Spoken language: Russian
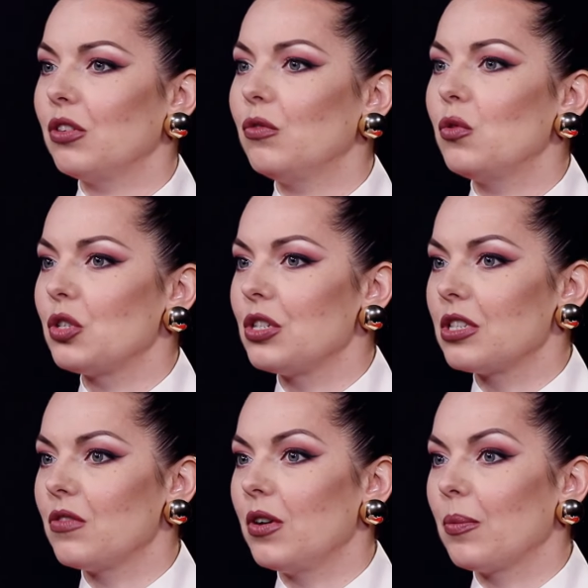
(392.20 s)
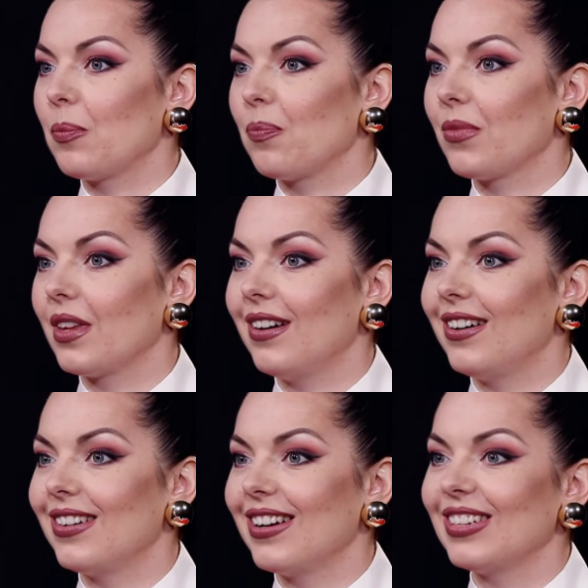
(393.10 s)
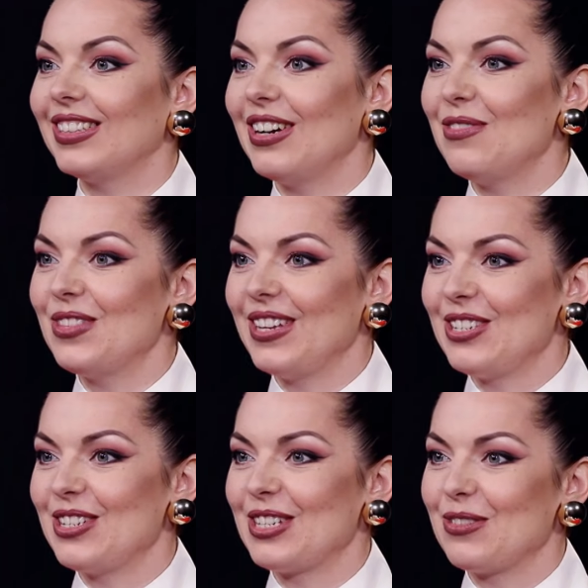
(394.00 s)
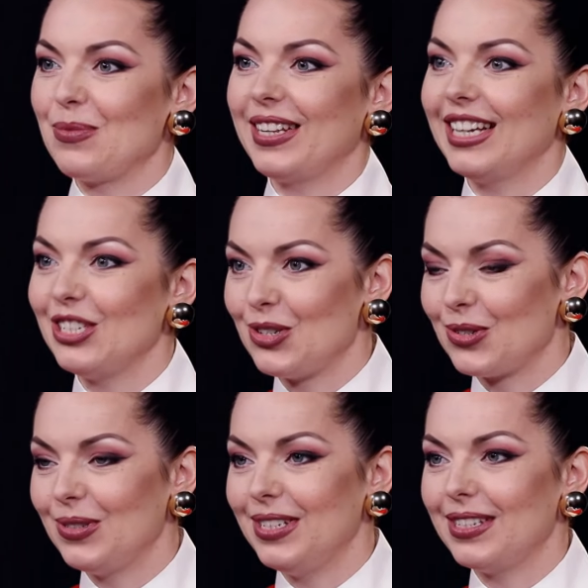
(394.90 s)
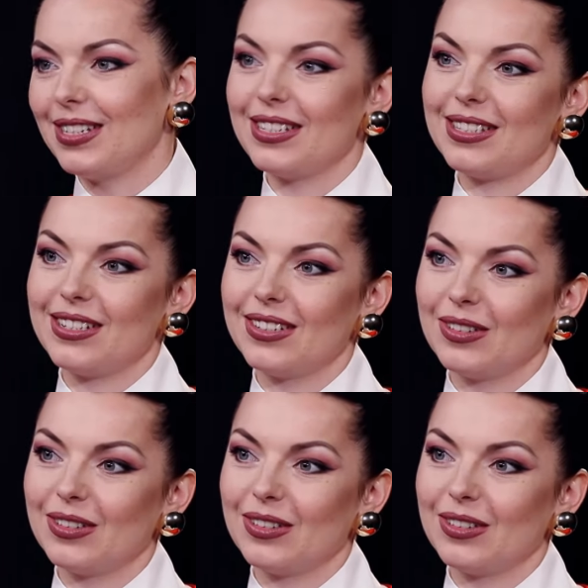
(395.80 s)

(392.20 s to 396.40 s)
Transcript: творчества, а, когда вы начали свою педагогическую деятельность?